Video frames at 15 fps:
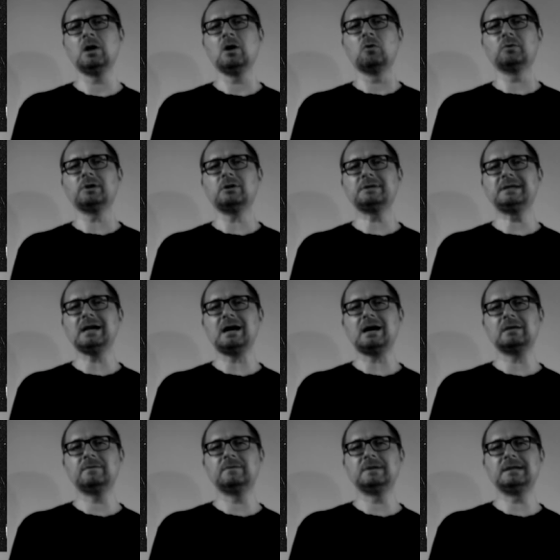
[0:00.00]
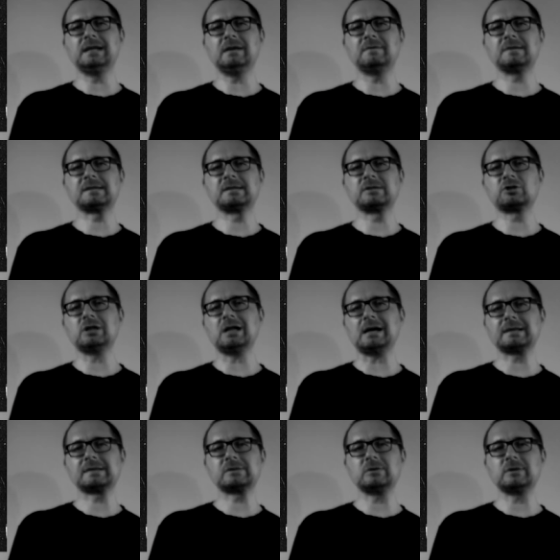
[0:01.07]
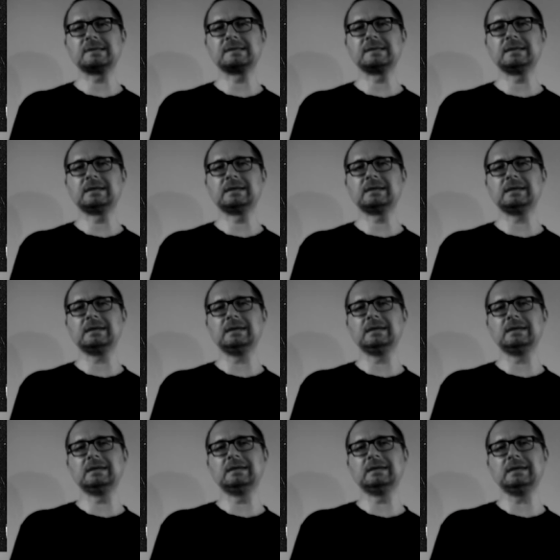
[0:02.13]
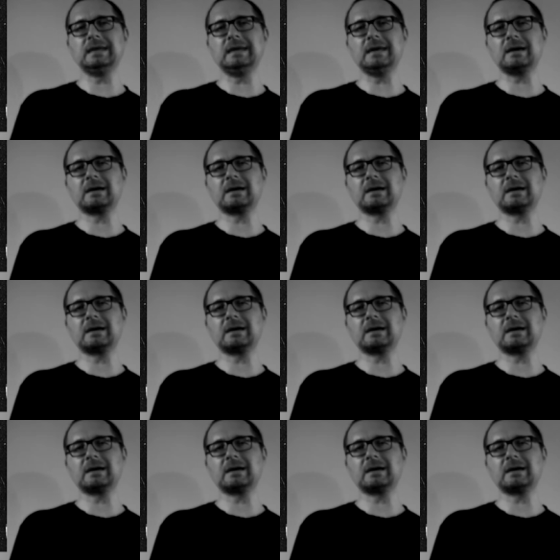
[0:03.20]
Und auch die Art, wie Davisons Schlagzeug sich in die eher